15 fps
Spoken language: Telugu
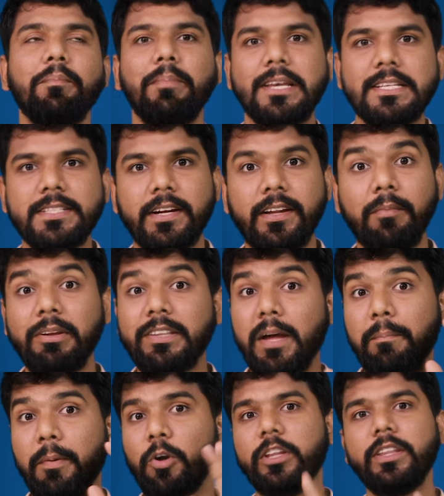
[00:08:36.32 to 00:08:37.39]
ద బెస్ట్ డీల్ మీరు
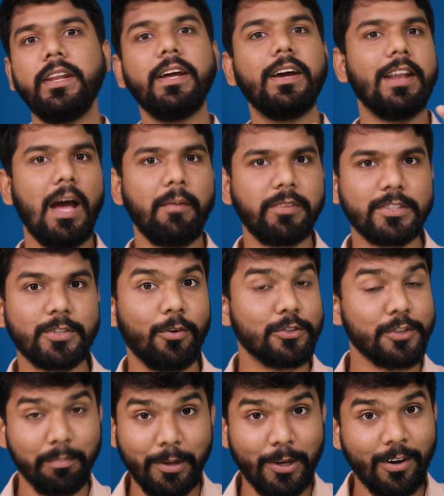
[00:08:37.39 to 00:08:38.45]
తప్పకుండా దీన్ని గ్రాప్
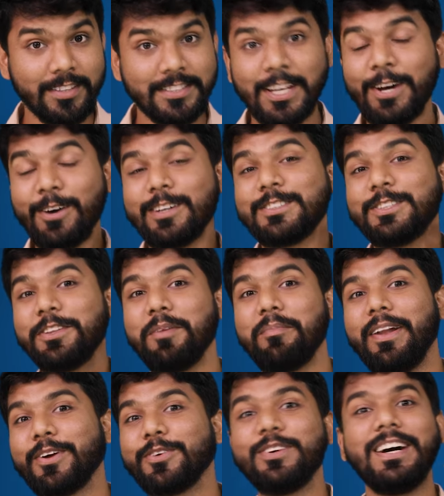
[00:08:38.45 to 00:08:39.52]
చేసుకోవచ్చు బికాస్ వస్తుంది
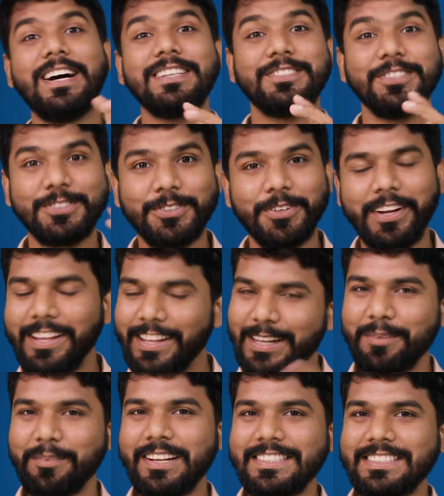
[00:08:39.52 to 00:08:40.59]
మనకు అసిస్తుంది
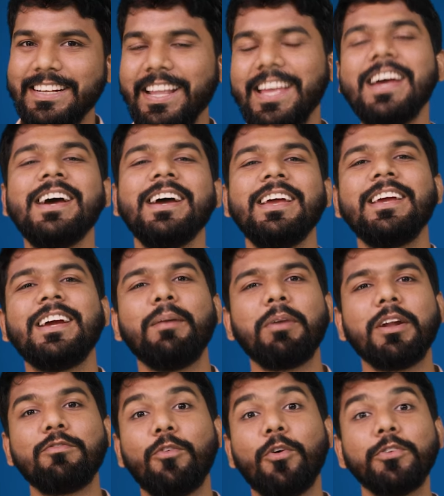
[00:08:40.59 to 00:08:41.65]
గమనించండి ఇక
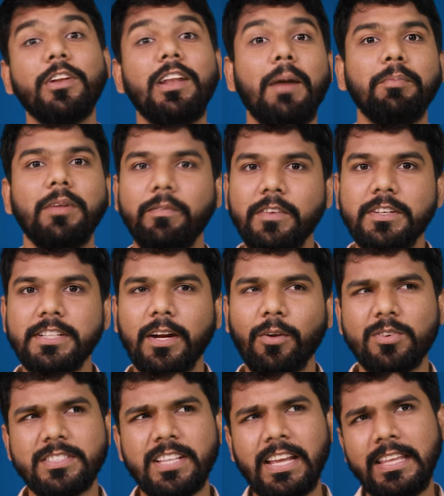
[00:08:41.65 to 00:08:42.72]
మన ఫోర్త్ ల్యాప్టాప్
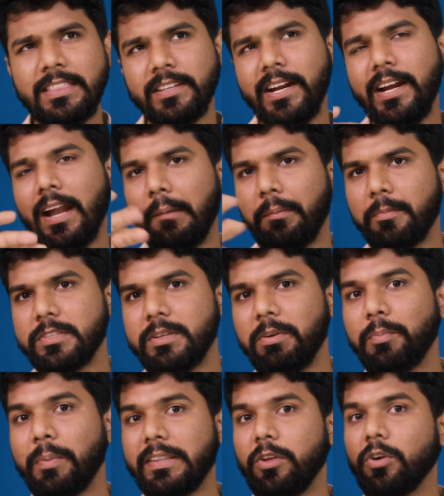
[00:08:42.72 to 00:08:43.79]
విషయానికి వస్తే ఈ త్రీ ల్యాప్టాప్స్
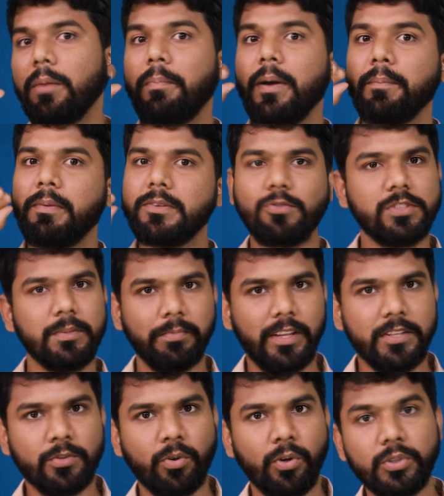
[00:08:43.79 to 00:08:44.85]
మీరు ప్రతి ఒక్క పర్పస్ కోసం
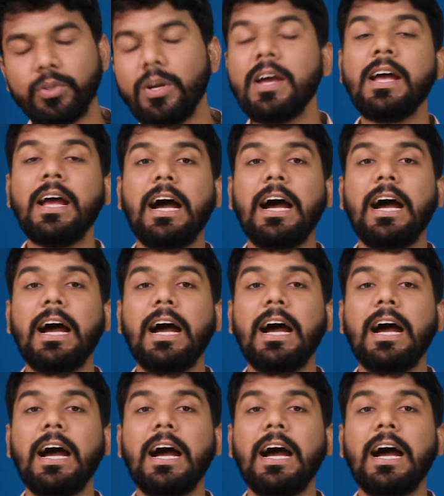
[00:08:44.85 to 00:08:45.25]
తీసుకోవచ్చు